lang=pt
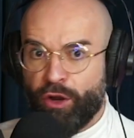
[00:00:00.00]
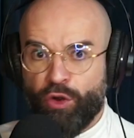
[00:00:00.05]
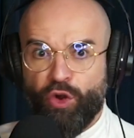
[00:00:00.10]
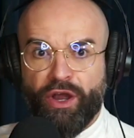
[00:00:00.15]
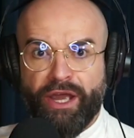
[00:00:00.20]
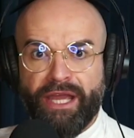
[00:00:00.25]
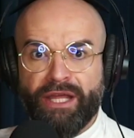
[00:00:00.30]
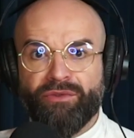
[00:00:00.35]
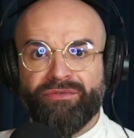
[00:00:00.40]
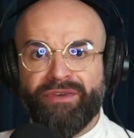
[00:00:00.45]

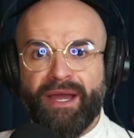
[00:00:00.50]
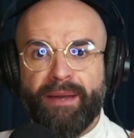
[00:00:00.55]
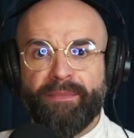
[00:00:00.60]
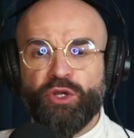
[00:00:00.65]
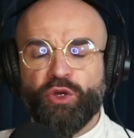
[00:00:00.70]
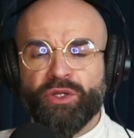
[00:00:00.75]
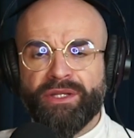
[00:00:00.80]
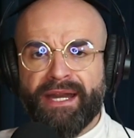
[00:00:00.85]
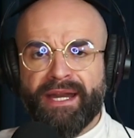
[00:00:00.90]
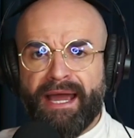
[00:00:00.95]
correndo, vai abrir
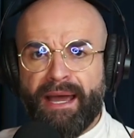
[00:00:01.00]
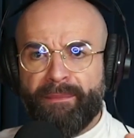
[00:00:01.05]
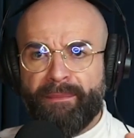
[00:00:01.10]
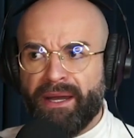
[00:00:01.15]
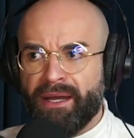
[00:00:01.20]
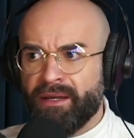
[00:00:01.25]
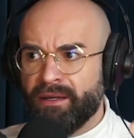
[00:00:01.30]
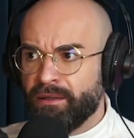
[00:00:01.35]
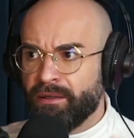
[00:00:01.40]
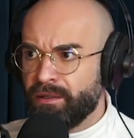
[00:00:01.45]
outra aba.
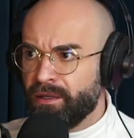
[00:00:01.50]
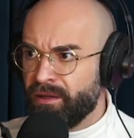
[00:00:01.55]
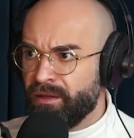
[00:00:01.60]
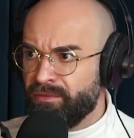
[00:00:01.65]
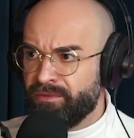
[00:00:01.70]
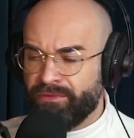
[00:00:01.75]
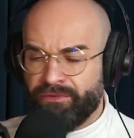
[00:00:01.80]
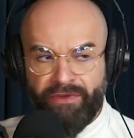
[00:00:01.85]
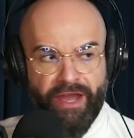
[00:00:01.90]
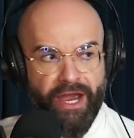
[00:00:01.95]
Não, não aguenta
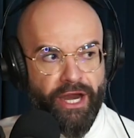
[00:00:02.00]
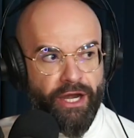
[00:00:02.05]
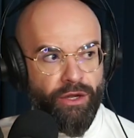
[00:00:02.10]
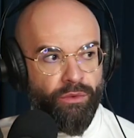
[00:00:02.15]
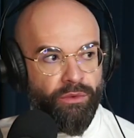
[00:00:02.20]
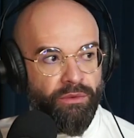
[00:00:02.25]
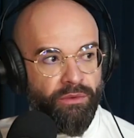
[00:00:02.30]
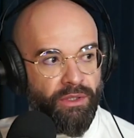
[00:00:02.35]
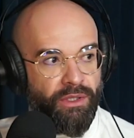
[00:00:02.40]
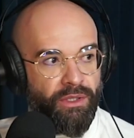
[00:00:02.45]
aí.
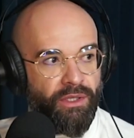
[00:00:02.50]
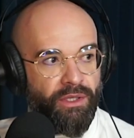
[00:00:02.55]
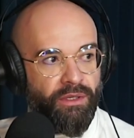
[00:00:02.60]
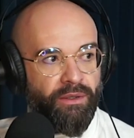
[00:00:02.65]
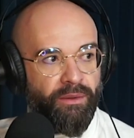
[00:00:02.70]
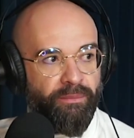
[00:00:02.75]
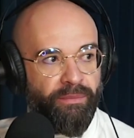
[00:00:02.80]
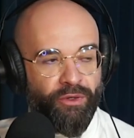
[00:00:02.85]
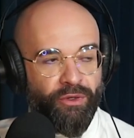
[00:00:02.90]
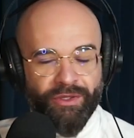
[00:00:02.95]
Inferno. É.
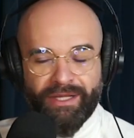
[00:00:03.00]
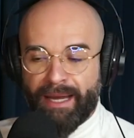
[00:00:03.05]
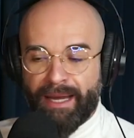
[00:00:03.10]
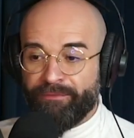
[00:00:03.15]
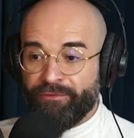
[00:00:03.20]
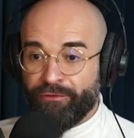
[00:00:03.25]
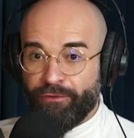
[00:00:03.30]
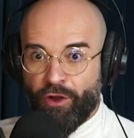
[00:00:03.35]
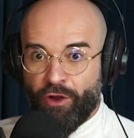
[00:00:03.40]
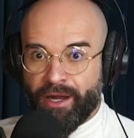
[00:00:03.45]
Abrir outra aba.
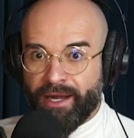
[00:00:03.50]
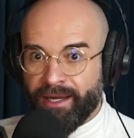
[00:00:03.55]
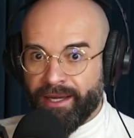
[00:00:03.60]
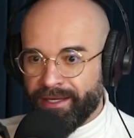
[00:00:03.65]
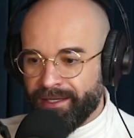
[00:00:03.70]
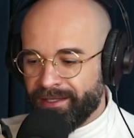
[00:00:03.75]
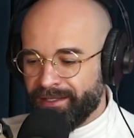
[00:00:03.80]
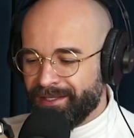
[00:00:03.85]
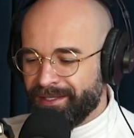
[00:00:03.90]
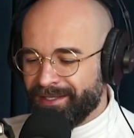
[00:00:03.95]
Foca.
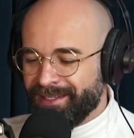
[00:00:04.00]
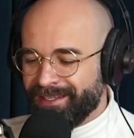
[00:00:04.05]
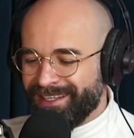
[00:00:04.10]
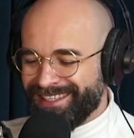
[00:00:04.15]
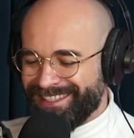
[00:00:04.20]
É.